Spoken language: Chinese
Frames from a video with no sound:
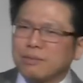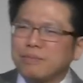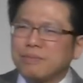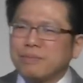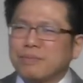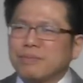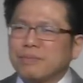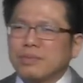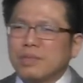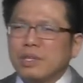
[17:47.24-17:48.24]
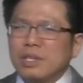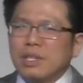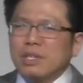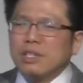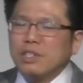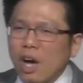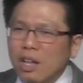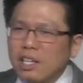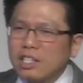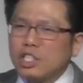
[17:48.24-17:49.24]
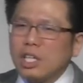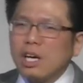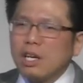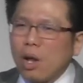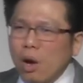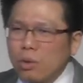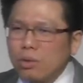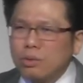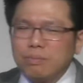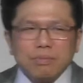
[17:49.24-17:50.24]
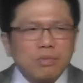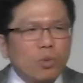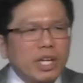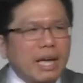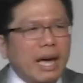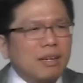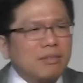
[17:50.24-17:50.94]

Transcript: 这就是呢，呃，经历要教导你的。